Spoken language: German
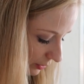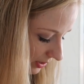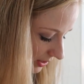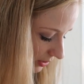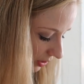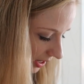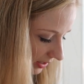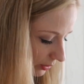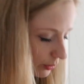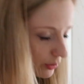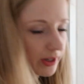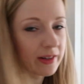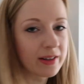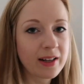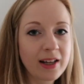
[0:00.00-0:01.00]
muss das noch
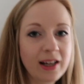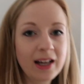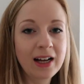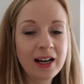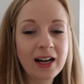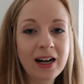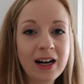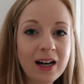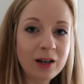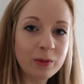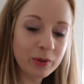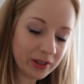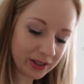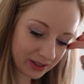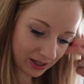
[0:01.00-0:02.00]
angucken.
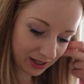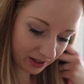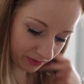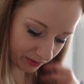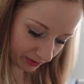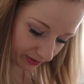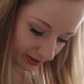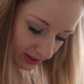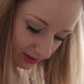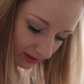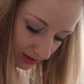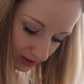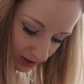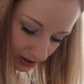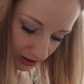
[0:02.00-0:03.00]
Aber ich denke, wir
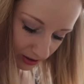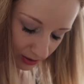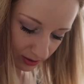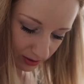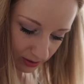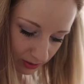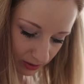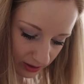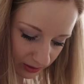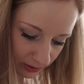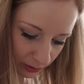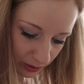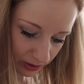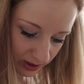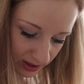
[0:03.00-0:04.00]
werden es
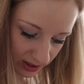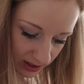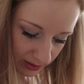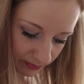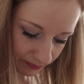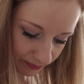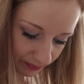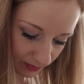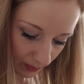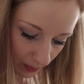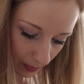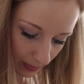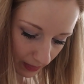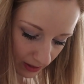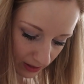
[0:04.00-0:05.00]
trotzdem,
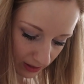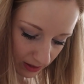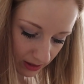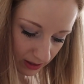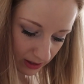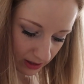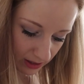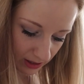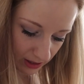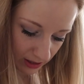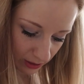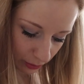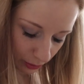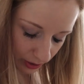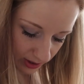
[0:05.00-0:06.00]

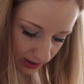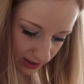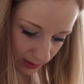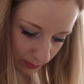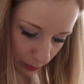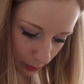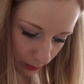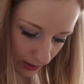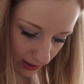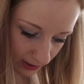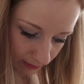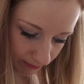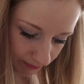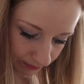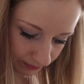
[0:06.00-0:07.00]
trotzdem so
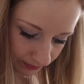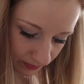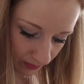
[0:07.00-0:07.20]
machen. Nein